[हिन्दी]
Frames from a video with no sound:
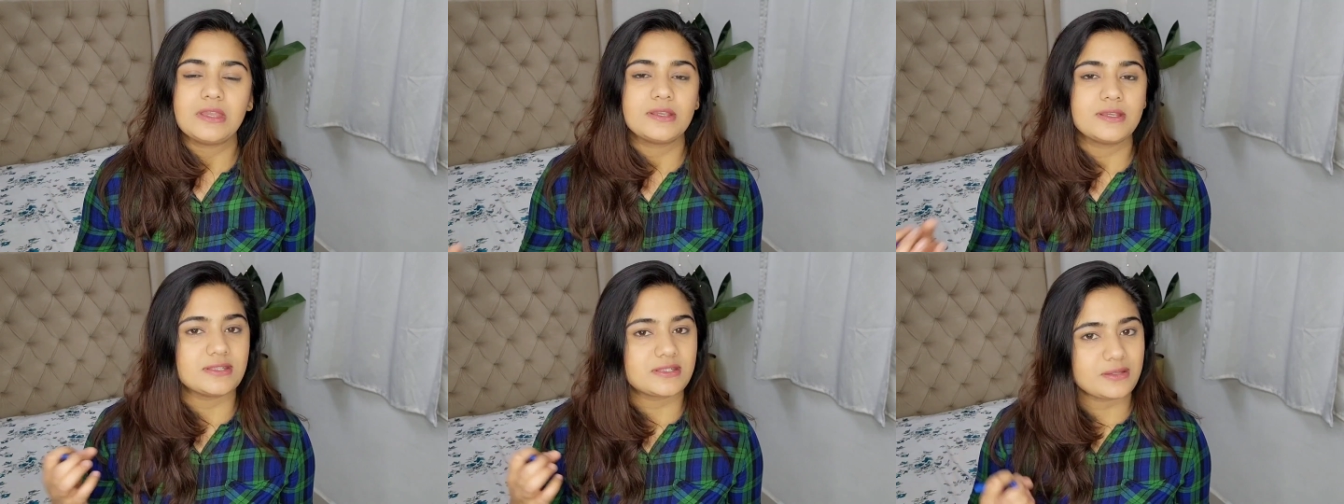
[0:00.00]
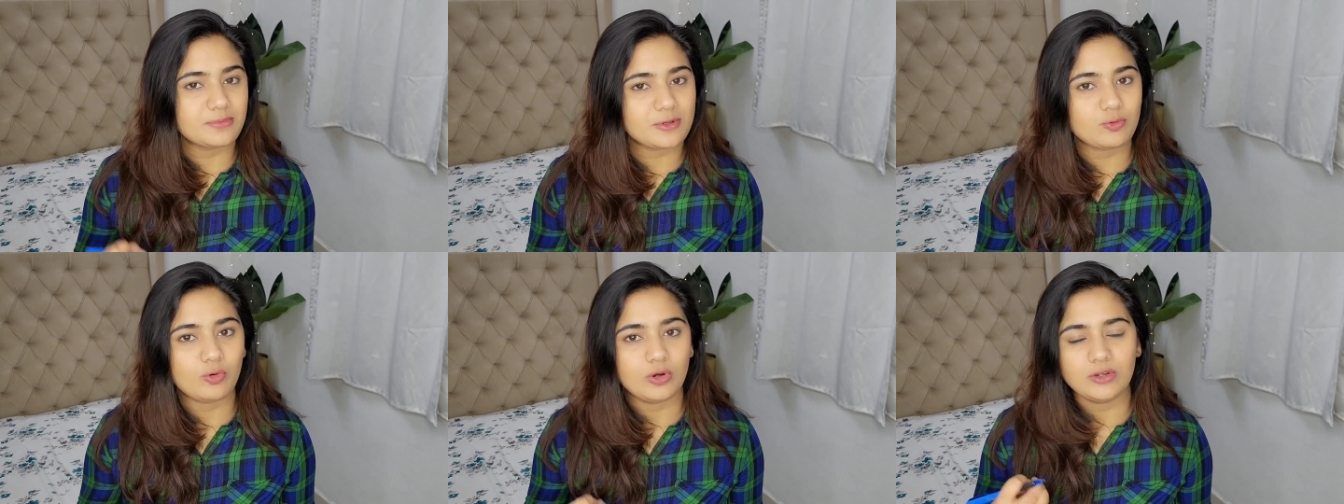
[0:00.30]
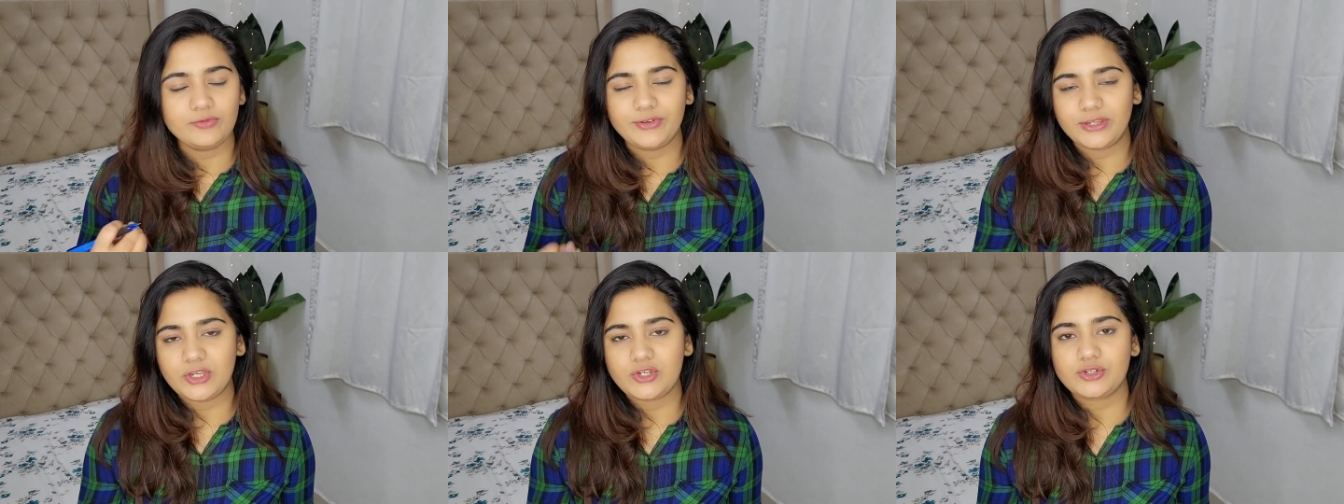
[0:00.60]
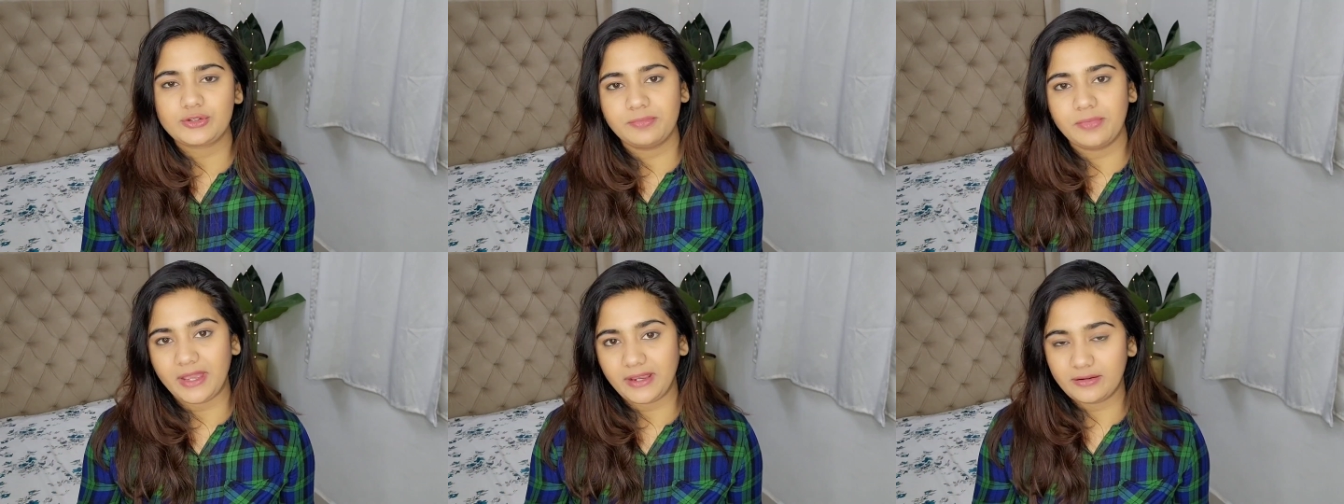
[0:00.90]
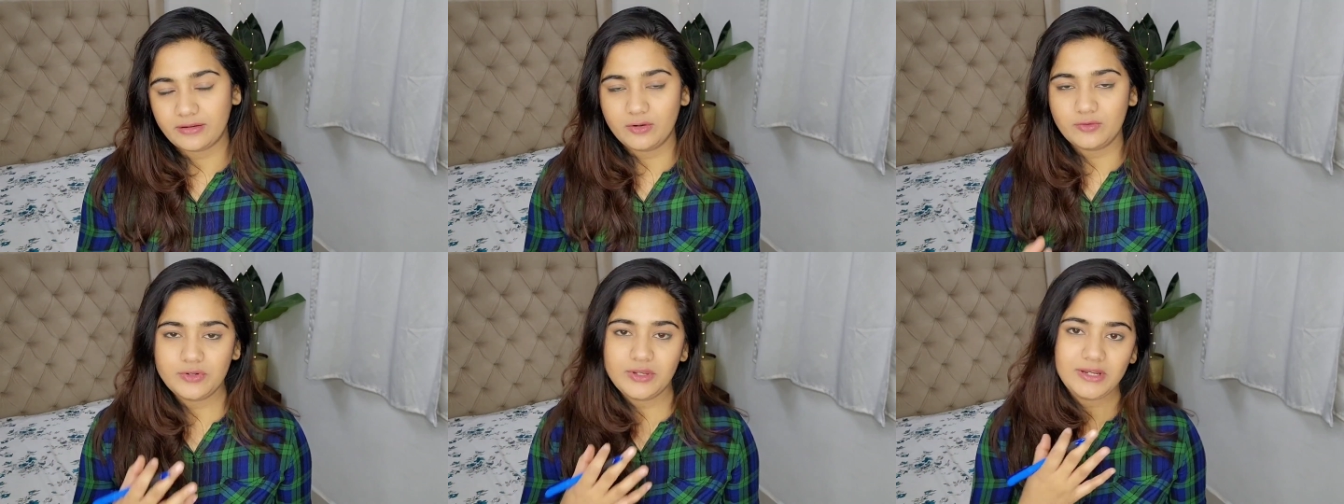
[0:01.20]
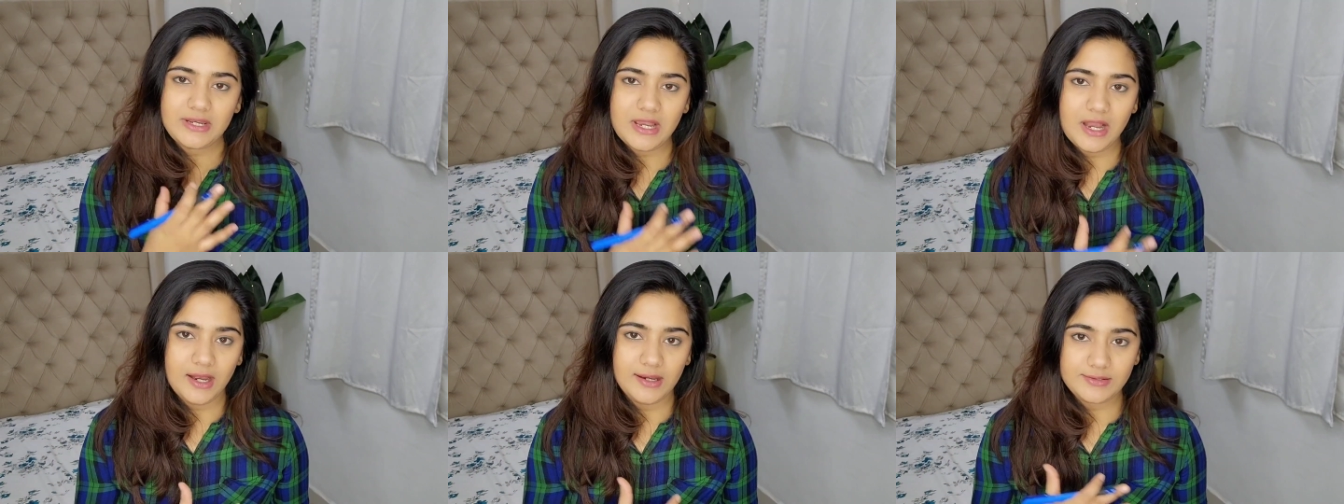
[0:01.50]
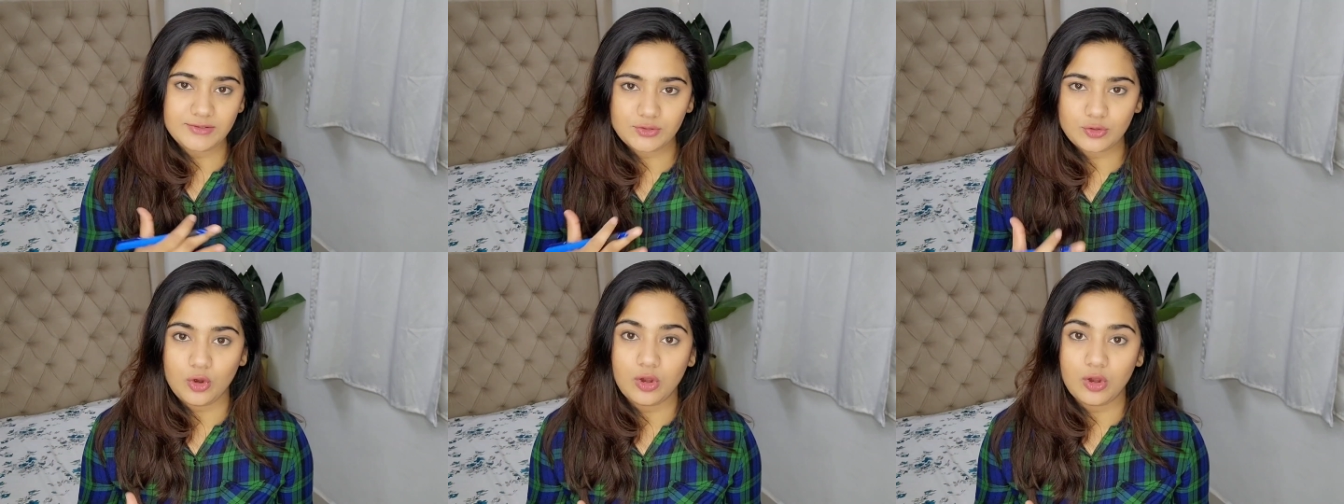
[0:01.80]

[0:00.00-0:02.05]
किसी भी क्वालिफिकेशन बैकग्राउंड यानी आर्ट्स